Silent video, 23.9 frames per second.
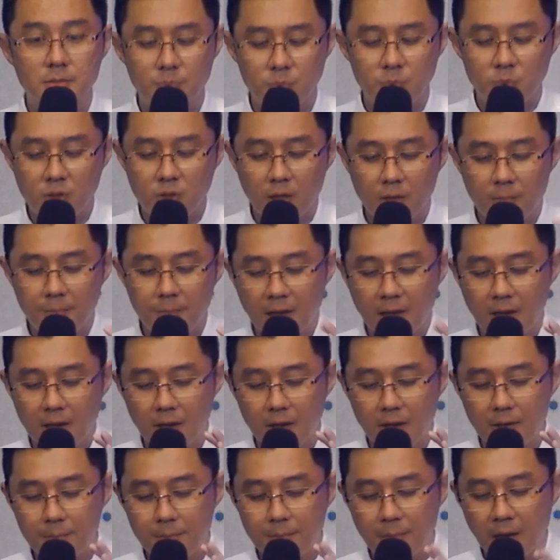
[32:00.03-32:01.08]
不要
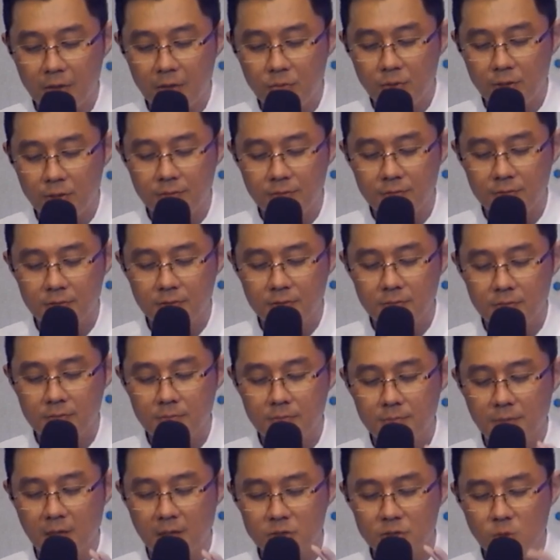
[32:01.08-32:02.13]
把埋怨
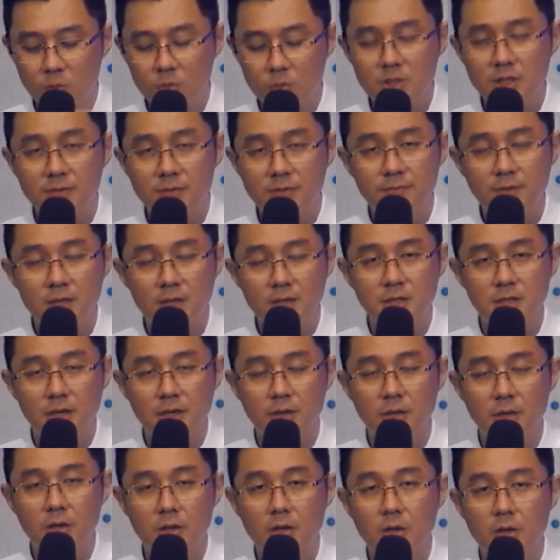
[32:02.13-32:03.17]
把重心放
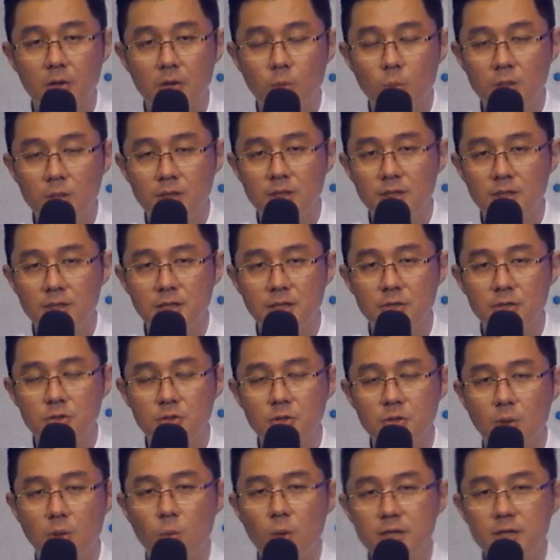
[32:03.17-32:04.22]
在问题上，就
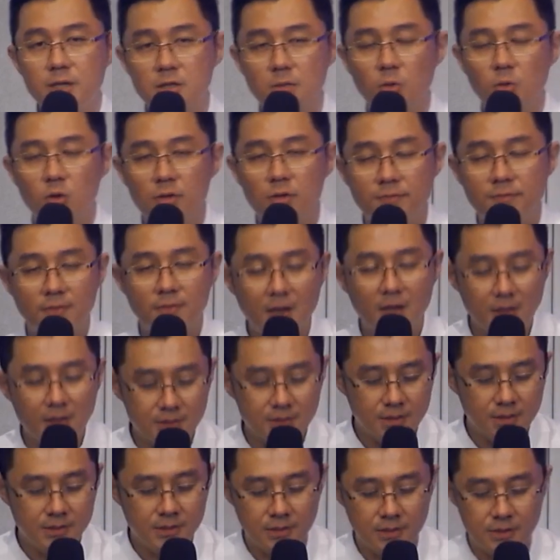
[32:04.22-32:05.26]
说为什么会发
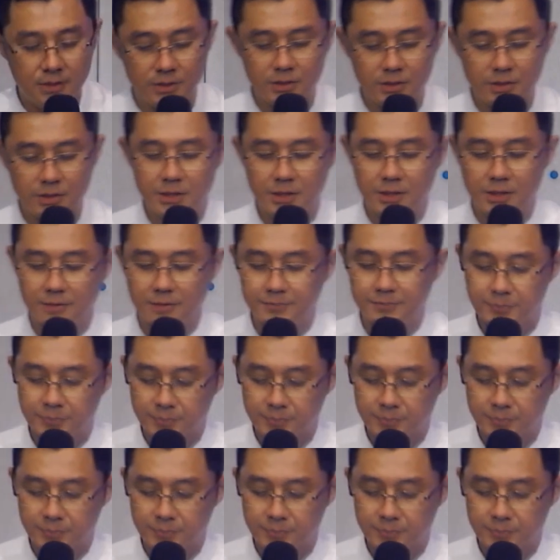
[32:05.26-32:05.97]
生这样的事情。